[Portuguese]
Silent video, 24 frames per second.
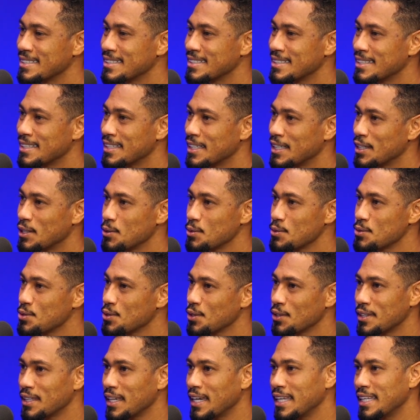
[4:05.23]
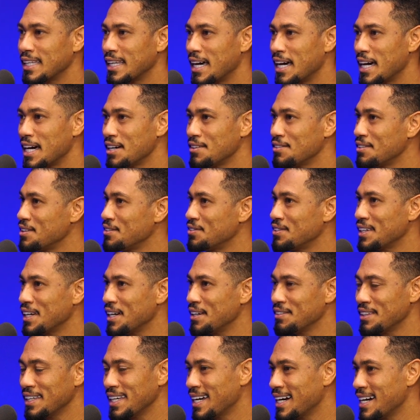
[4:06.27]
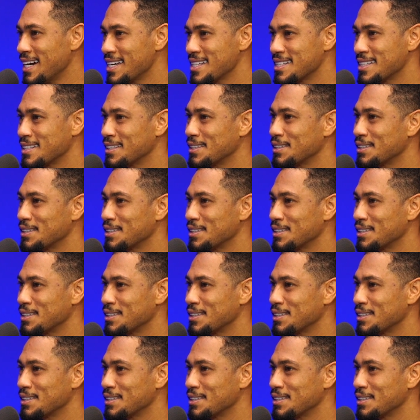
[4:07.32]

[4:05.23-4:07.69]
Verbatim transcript: Eu só treinava e ficava em casa.